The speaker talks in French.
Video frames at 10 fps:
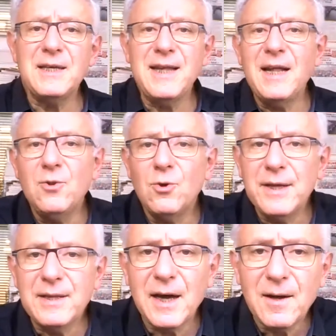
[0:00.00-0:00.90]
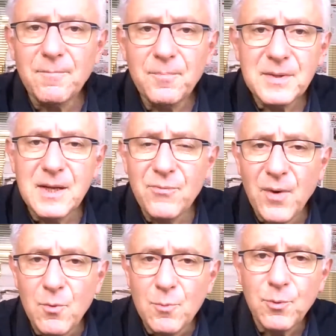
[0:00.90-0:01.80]
d'aides de l'État, les
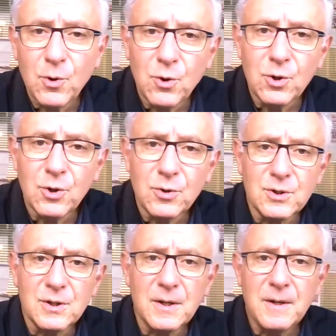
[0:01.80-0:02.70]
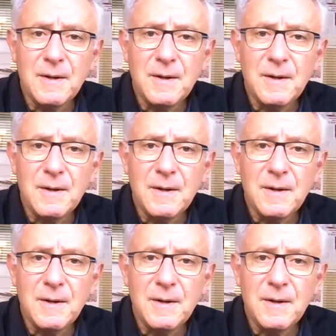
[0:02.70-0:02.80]
fameux plans de relance.